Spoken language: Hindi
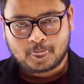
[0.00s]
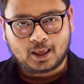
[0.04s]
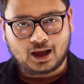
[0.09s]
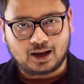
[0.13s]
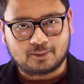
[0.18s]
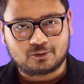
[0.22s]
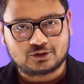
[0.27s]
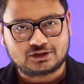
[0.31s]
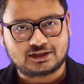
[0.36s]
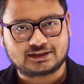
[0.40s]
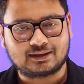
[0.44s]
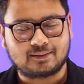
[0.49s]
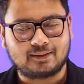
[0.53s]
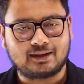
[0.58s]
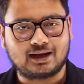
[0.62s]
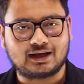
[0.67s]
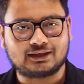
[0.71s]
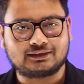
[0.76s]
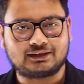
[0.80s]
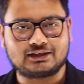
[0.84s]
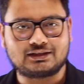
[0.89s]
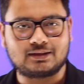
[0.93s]
हम उसी समय
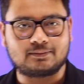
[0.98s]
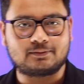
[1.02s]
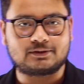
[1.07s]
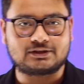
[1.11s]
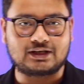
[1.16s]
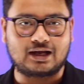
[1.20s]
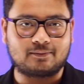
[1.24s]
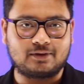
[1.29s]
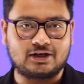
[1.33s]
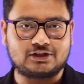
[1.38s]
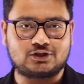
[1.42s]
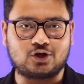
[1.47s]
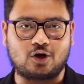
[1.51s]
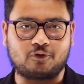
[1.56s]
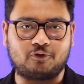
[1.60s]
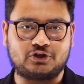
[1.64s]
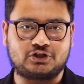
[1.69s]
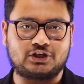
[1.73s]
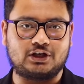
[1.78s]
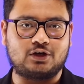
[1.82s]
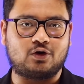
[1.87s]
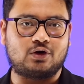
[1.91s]
आते हैं जब सामने से
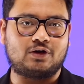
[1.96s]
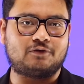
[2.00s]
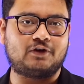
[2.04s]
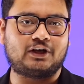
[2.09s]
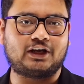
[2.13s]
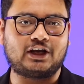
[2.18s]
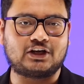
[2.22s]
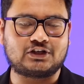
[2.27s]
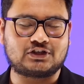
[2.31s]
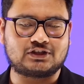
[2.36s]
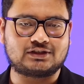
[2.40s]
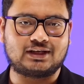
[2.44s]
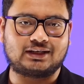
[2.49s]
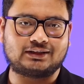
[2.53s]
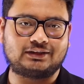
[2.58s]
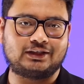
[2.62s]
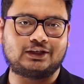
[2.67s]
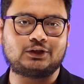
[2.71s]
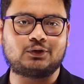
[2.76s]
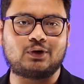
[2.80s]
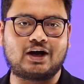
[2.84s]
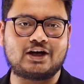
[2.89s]
ऑफिशियल नोटिफिकेशन
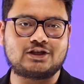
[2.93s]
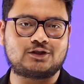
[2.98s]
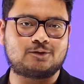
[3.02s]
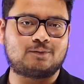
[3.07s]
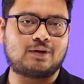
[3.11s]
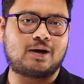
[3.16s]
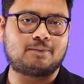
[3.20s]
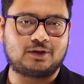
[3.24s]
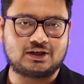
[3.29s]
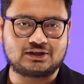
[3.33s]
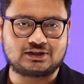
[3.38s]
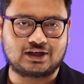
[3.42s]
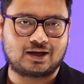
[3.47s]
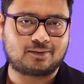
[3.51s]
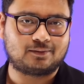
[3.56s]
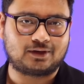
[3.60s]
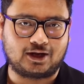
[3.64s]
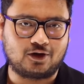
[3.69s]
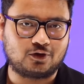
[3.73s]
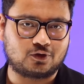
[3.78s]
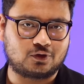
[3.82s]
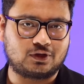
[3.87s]
आती हैं तो आज मैं आपके
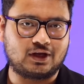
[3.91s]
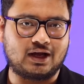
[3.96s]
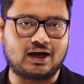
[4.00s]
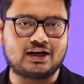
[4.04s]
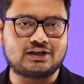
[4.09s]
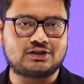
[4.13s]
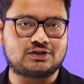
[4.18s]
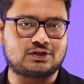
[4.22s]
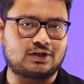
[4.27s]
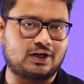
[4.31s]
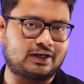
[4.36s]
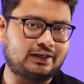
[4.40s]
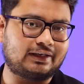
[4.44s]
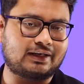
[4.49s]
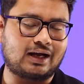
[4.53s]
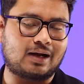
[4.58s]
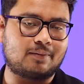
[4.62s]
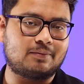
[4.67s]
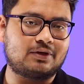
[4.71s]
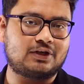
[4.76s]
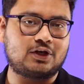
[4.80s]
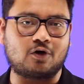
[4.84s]
सामने आया हूँ क्योंकि आज इंडियन
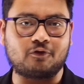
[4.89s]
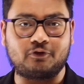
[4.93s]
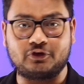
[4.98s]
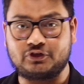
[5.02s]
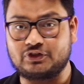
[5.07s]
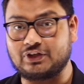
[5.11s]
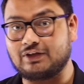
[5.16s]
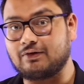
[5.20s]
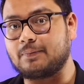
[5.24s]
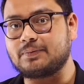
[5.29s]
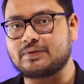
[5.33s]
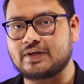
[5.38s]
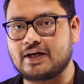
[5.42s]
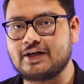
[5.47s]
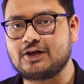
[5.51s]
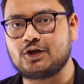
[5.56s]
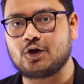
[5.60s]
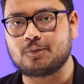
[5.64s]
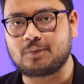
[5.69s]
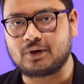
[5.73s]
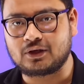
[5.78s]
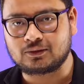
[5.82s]
आर्मी की ऑफिशियल
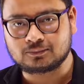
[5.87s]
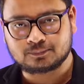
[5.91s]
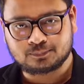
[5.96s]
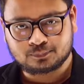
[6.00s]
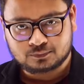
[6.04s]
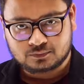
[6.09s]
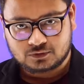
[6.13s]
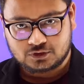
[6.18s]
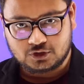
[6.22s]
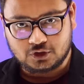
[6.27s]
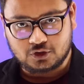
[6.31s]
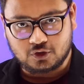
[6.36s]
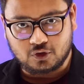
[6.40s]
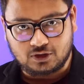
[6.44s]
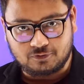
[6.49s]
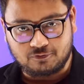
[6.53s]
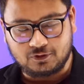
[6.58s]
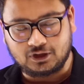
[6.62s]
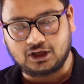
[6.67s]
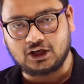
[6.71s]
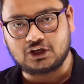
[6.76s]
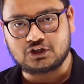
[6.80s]
वेबसाइट के ऊपर जो
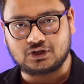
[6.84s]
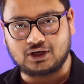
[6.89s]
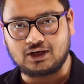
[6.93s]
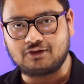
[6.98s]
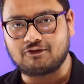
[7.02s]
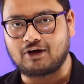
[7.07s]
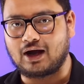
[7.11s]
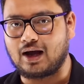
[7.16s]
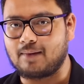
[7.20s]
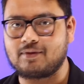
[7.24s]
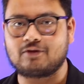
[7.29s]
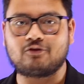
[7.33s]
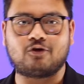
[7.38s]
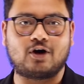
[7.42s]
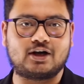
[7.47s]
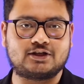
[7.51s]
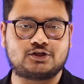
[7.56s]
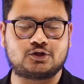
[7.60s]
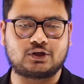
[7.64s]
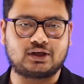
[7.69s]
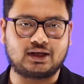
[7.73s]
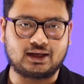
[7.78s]
नोटिफिकेशन है वहाँ पर वो आ
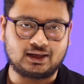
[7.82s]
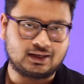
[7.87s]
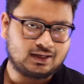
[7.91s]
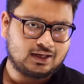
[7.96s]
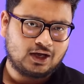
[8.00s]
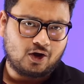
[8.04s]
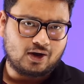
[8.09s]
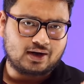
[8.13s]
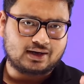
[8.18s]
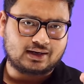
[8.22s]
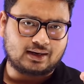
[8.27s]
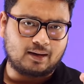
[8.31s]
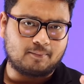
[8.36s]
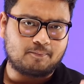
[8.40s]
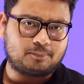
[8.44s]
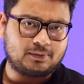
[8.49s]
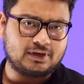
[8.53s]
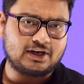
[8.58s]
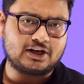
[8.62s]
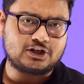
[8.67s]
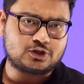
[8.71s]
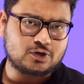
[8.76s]
चुकी है और
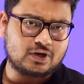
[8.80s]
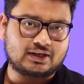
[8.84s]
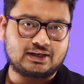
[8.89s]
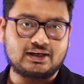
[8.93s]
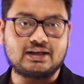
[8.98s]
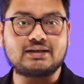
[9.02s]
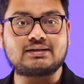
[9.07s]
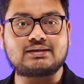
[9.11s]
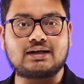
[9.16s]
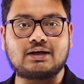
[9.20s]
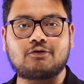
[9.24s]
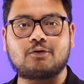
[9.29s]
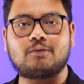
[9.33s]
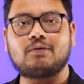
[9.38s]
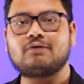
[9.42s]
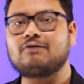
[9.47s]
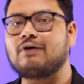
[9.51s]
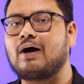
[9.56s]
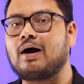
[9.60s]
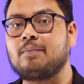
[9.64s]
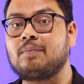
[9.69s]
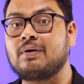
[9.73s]
कम्प्लीट जो एक लिस्ट है वो भी
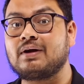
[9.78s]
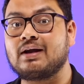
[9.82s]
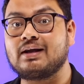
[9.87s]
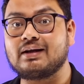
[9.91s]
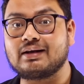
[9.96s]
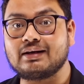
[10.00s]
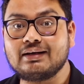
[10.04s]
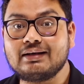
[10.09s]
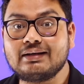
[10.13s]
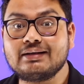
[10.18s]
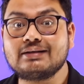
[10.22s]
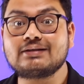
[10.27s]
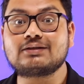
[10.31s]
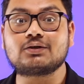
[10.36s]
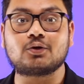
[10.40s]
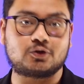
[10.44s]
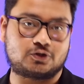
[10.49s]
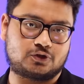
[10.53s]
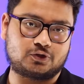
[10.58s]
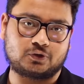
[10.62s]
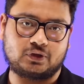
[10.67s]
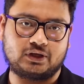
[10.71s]
वहाँ पर रिलीज़
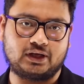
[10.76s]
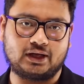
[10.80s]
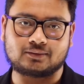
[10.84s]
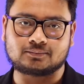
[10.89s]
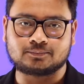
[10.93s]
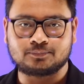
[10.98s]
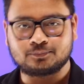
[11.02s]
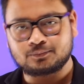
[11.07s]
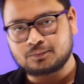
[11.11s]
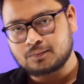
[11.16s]
हो चुकी है